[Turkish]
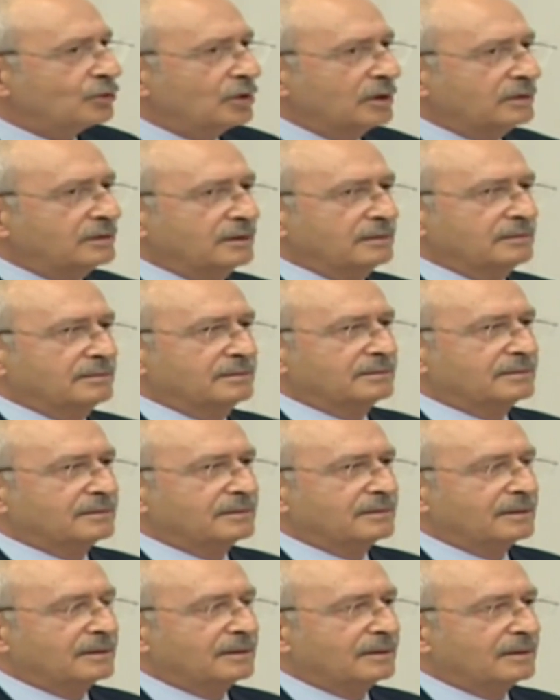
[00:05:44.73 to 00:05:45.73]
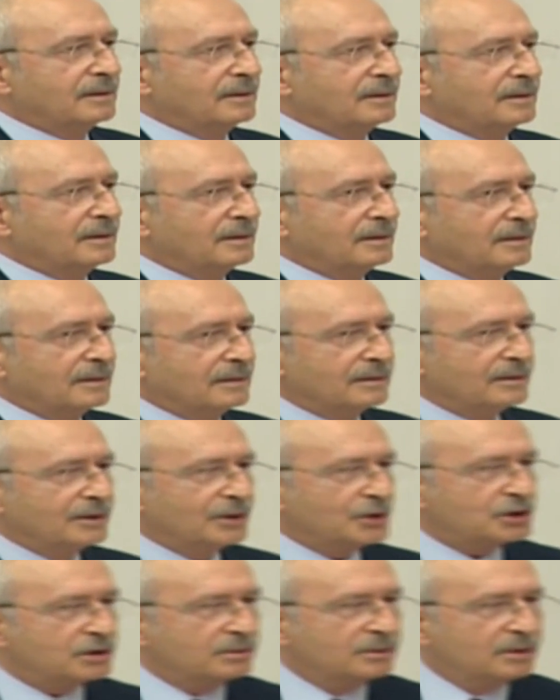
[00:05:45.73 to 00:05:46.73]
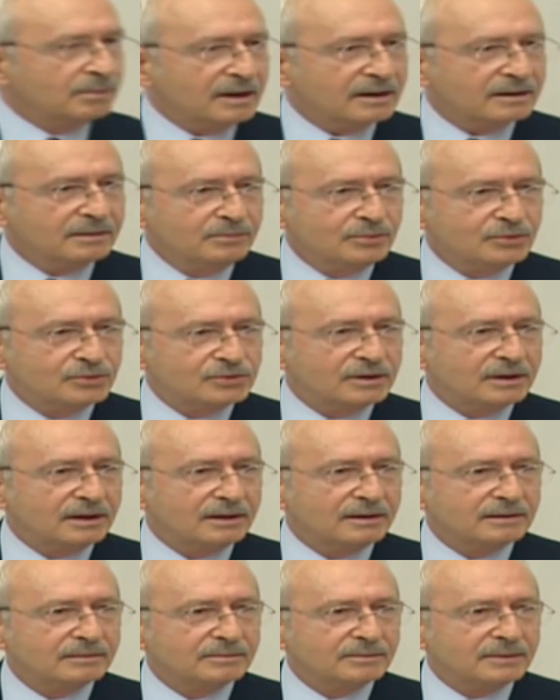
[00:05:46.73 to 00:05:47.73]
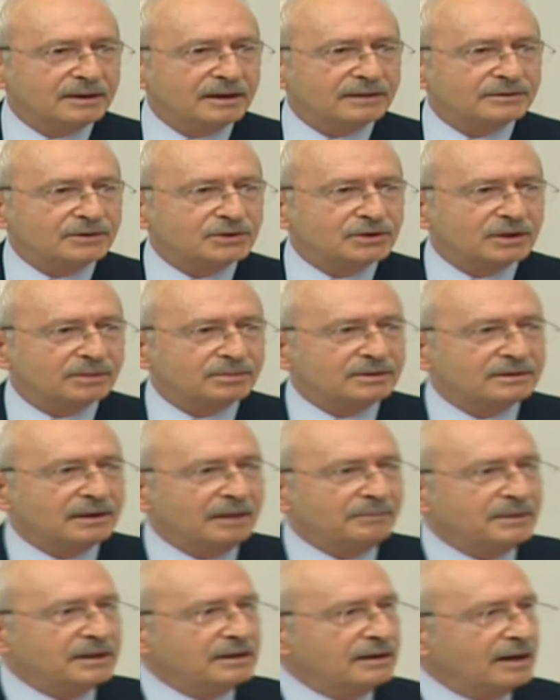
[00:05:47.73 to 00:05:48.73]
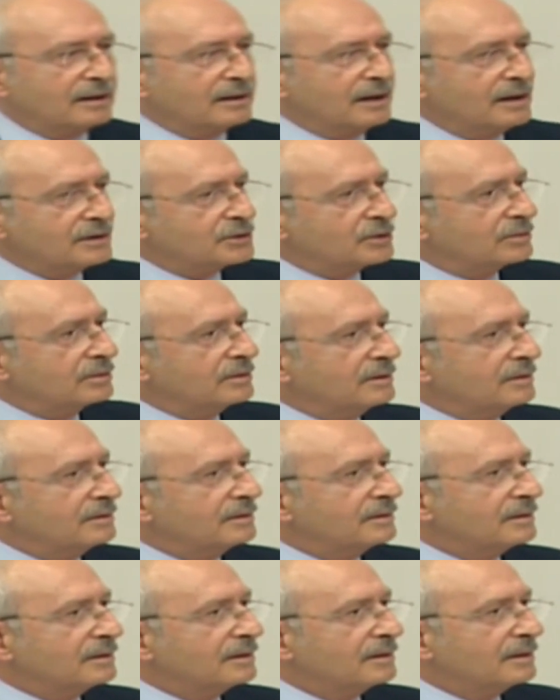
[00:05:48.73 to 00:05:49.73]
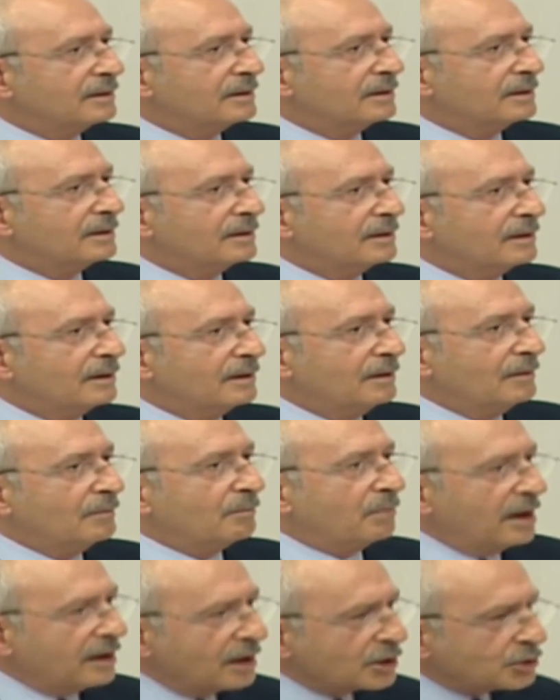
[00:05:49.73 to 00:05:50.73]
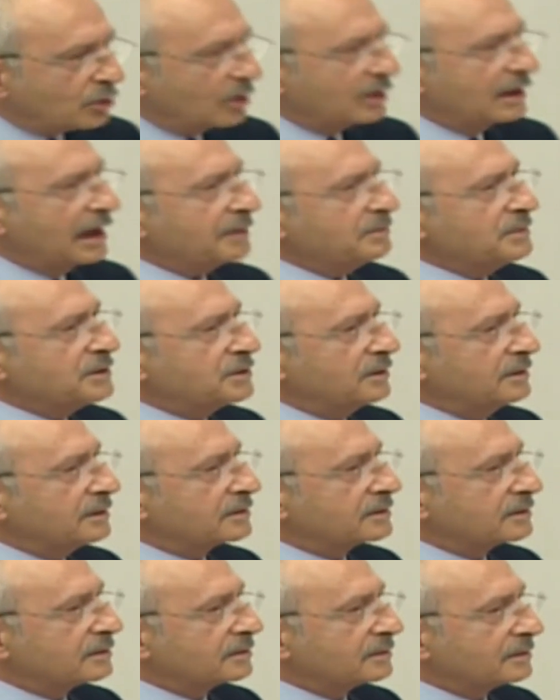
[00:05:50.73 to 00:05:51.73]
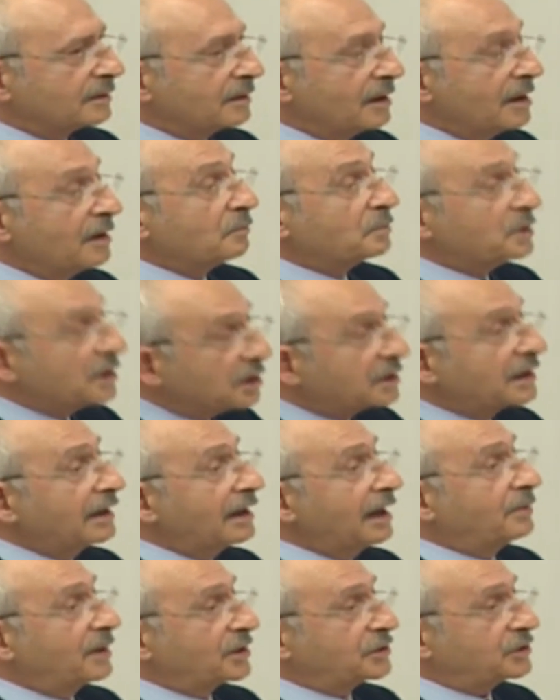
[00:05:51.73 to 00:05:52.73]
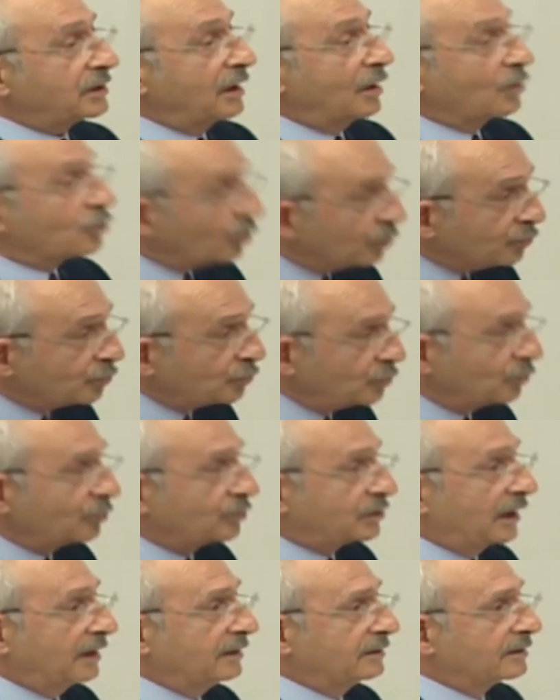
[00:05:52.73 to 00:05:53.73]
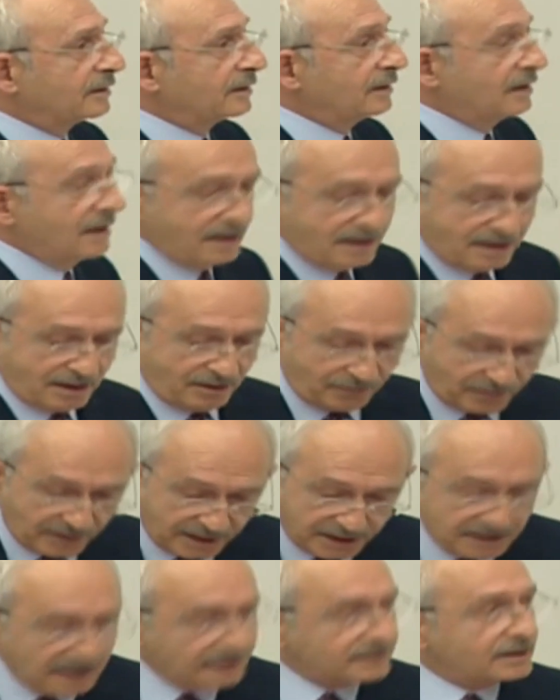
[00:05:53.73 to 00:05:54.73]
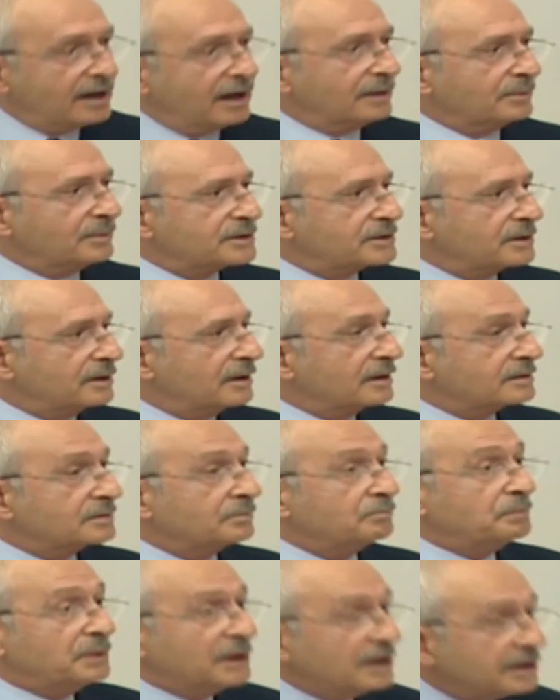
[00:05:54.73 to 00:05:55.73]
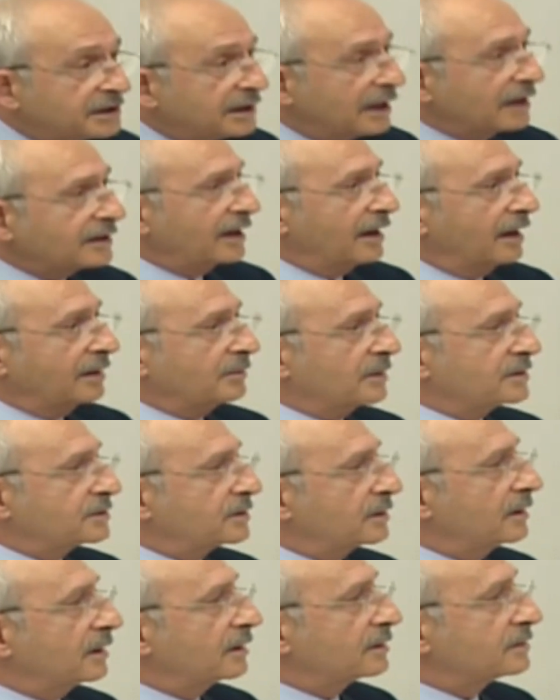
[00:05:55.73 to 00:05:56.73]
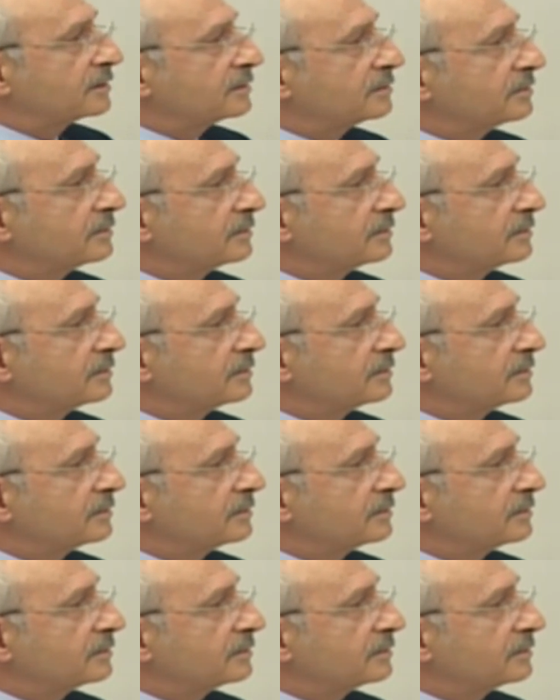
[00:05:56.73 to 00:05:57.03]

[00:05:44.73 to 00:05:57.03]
Dedi. E şimdi bakın bütçeye. Milletin cebinden milyarlar çıkıyor. Bana söyler misiniz? Bir genel başkan konuşurken veriye dayanması lazım. Bilgiye dayanması lazım.